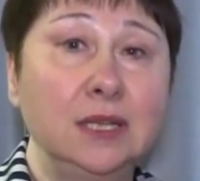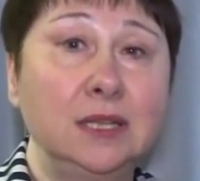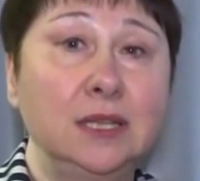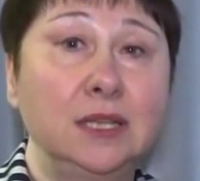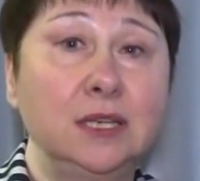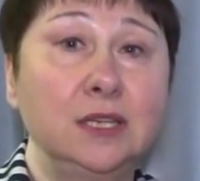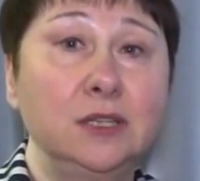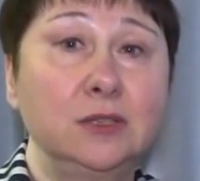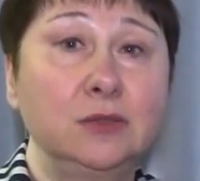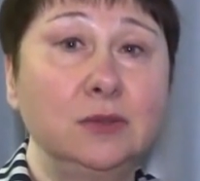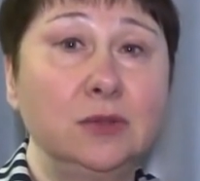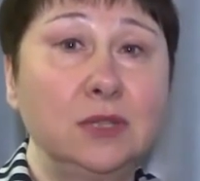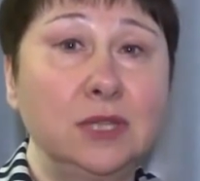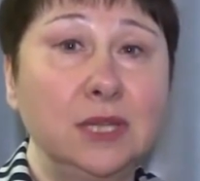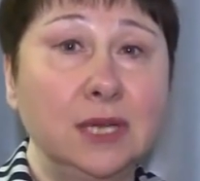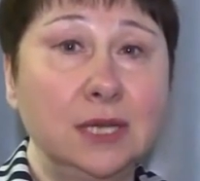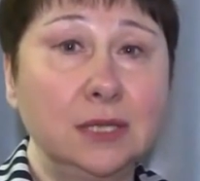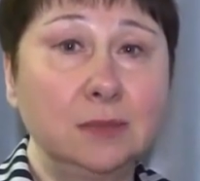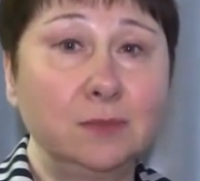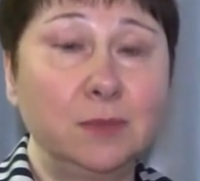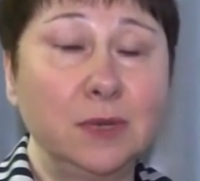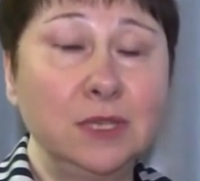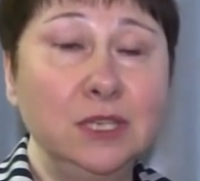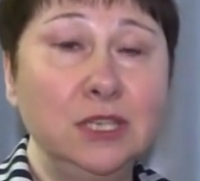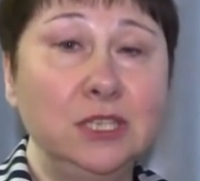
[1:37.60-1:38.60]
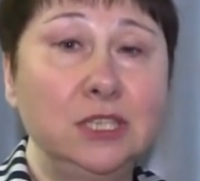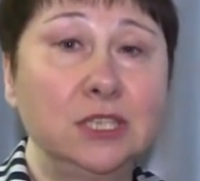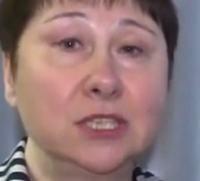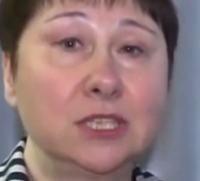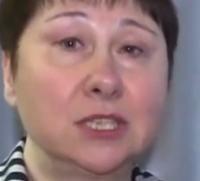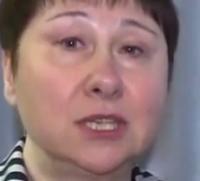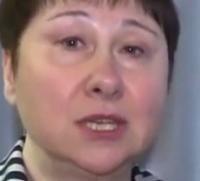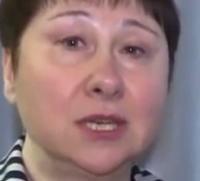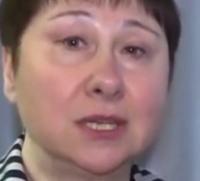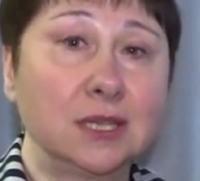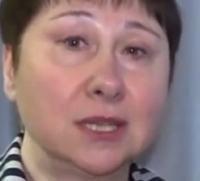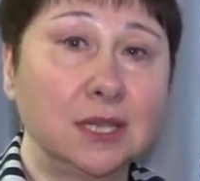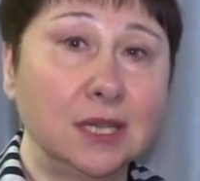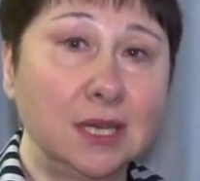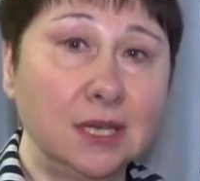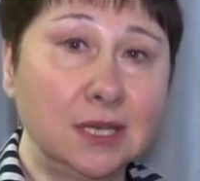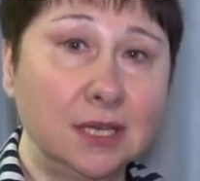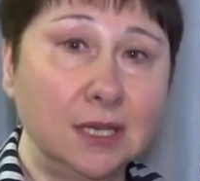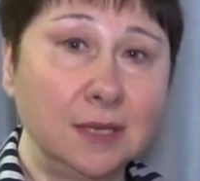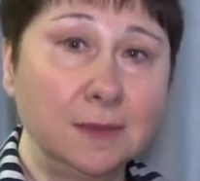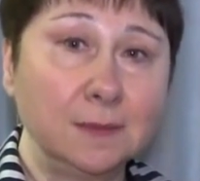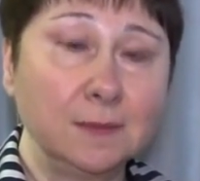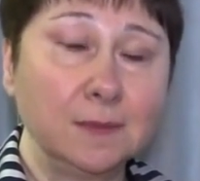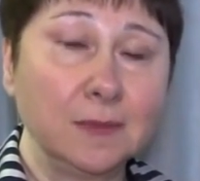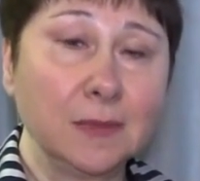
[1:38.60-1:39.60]
это результат панические
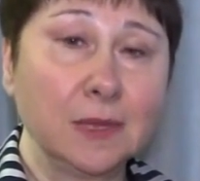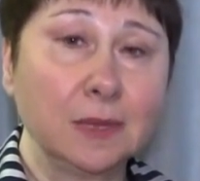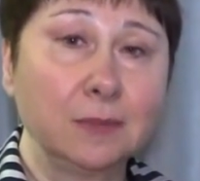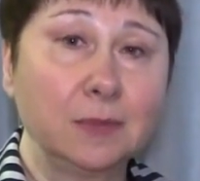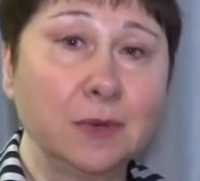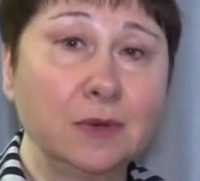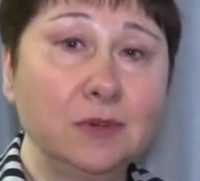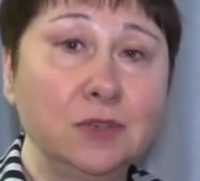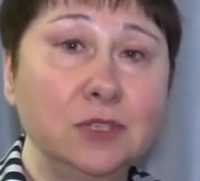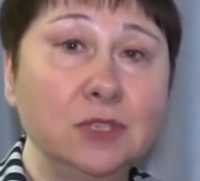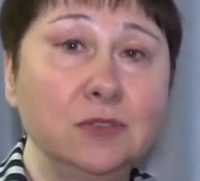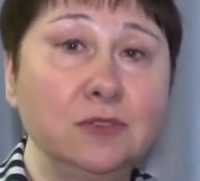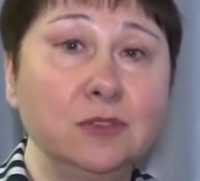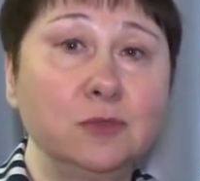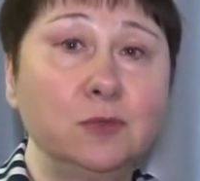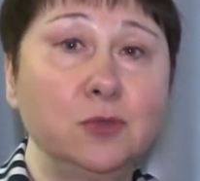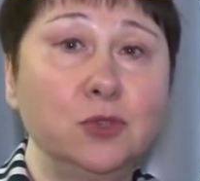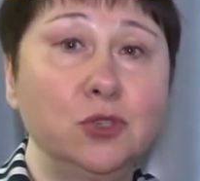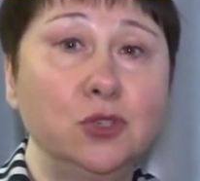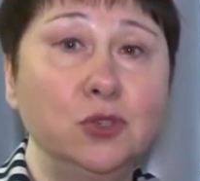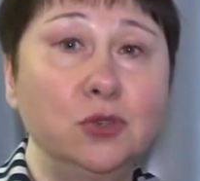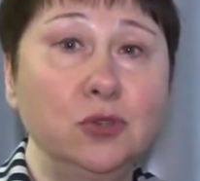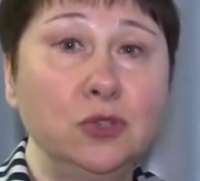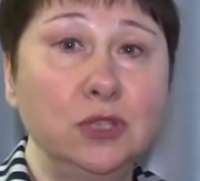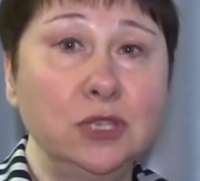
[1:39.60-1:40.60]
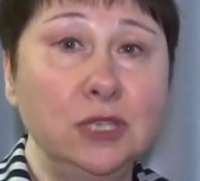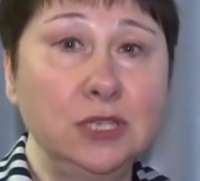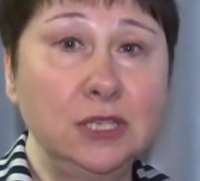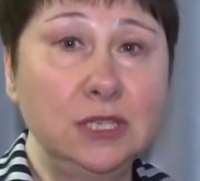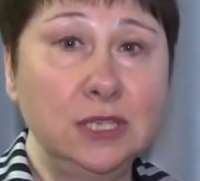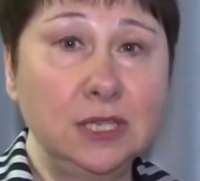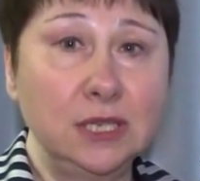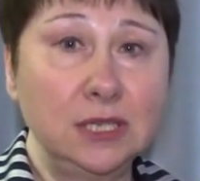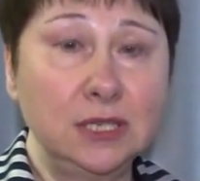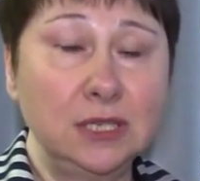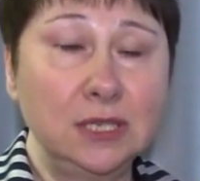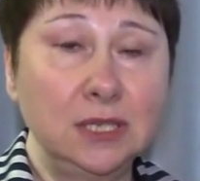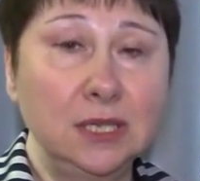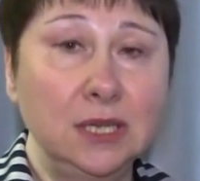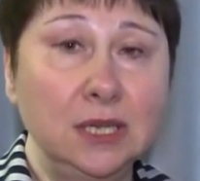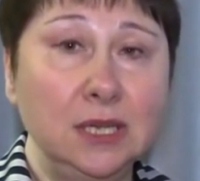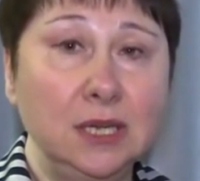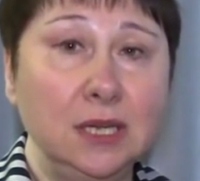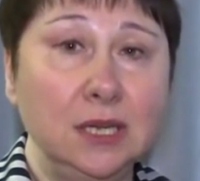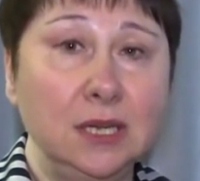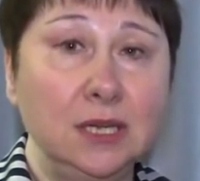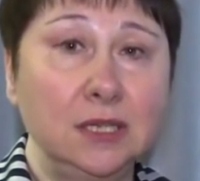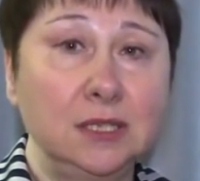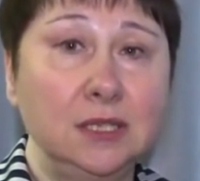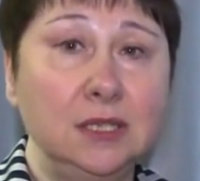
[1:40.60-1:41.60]
атаки, повышенно возбужденные дети
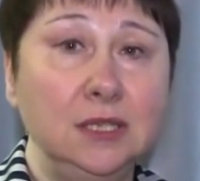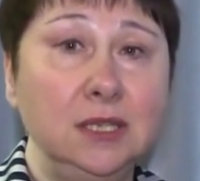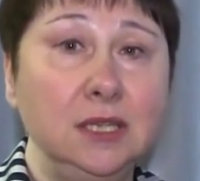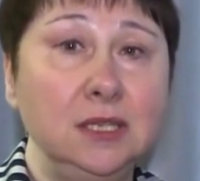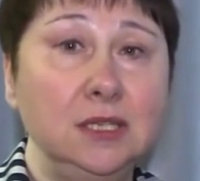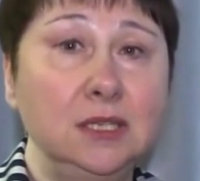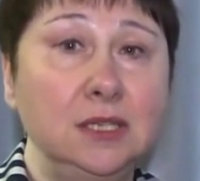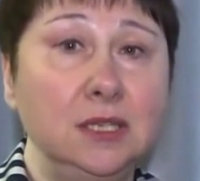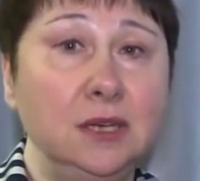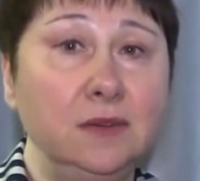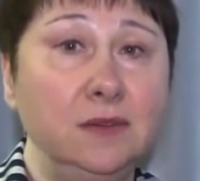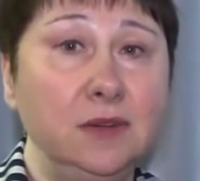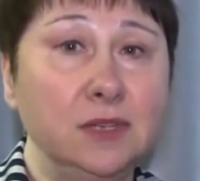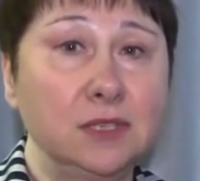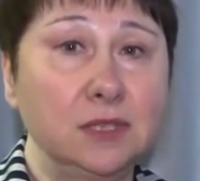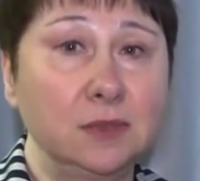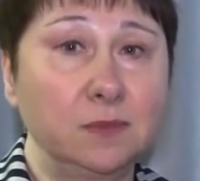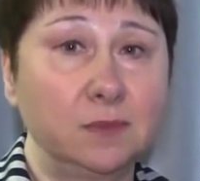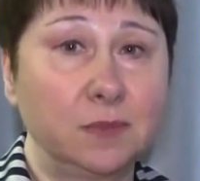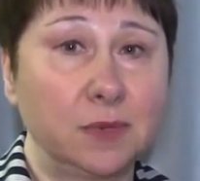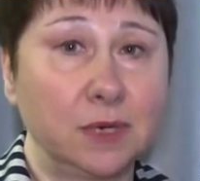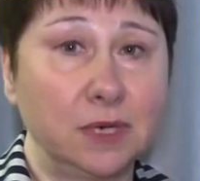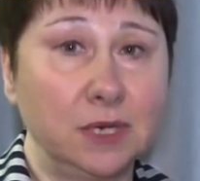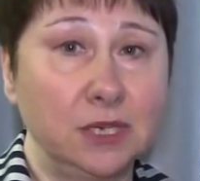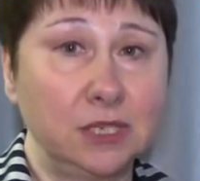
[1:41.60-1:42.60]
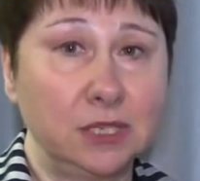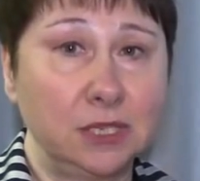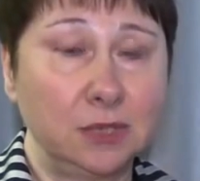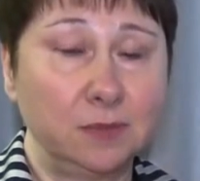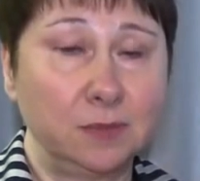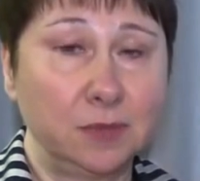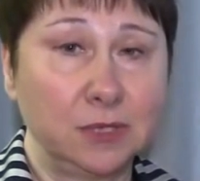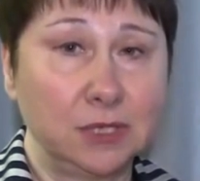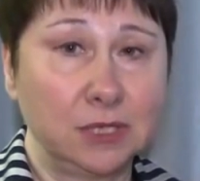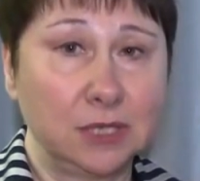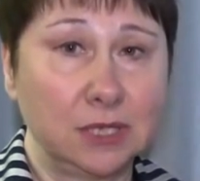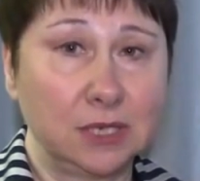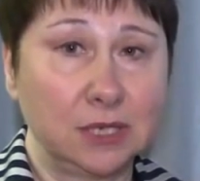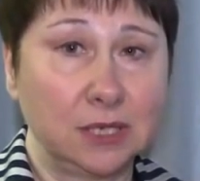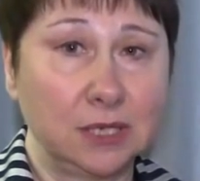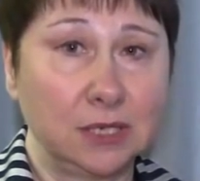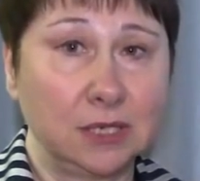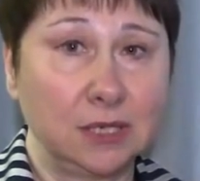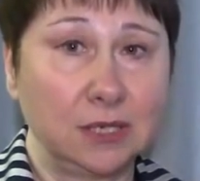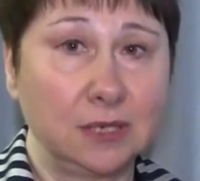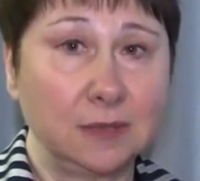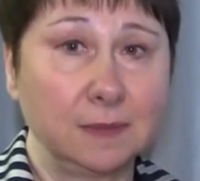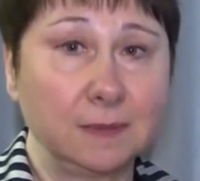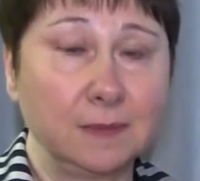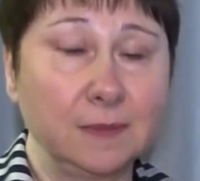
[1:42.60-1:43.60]
или дети с рефлексом паралича при
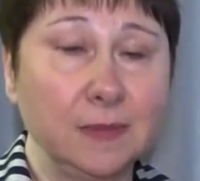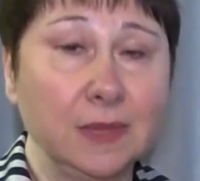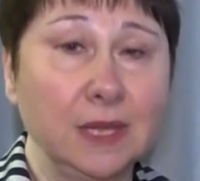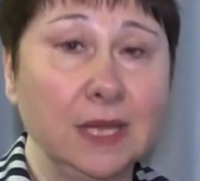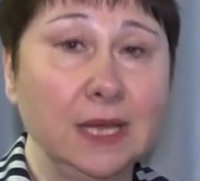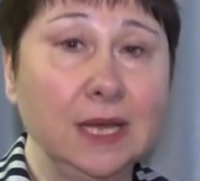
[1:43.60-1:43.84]
страхе.